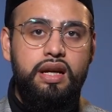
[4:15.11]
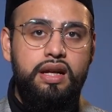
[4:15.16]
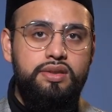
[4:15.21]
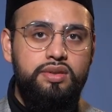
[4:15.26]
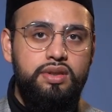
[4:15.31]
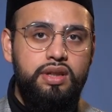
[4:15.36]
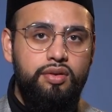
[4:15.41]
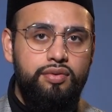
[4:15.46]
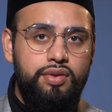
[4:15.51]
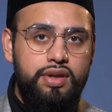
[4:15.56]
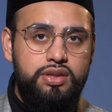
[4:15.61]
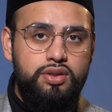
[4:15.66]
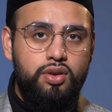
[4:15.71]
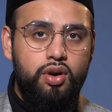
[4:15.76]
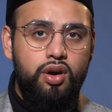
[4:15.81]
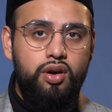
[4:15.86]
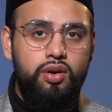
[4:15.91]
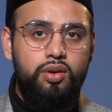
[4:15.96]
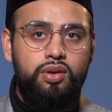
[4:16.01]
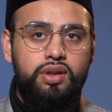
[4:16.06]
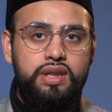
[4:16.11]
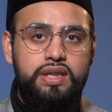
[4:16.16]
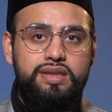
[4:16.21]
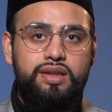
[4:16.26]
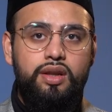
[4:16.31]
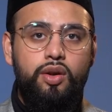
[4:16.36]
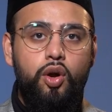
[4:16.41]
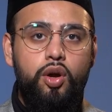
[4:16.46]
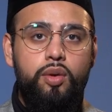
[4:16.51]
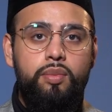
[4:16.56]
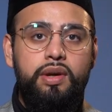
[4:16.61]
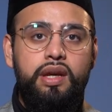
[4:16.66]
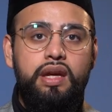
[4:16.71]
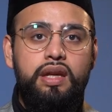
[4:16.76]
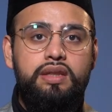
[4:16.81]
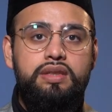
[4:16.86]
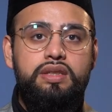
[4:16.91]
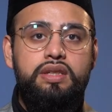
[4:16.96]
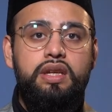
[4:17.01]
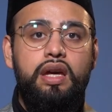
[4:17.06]
also die Versorgung des
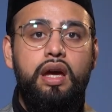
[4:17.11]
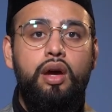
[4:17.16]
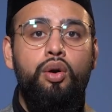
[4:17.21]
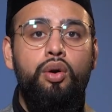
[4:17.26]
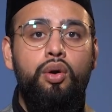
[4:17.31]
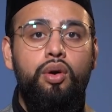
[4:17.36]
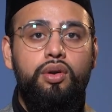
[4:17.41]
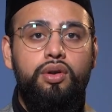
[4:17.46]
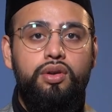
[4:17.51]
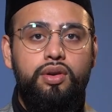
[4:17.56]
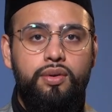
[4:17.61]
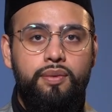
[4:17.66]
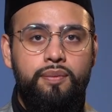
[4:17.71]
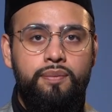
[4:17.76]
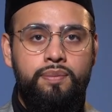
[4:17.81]
Gläubigen sich erhöht.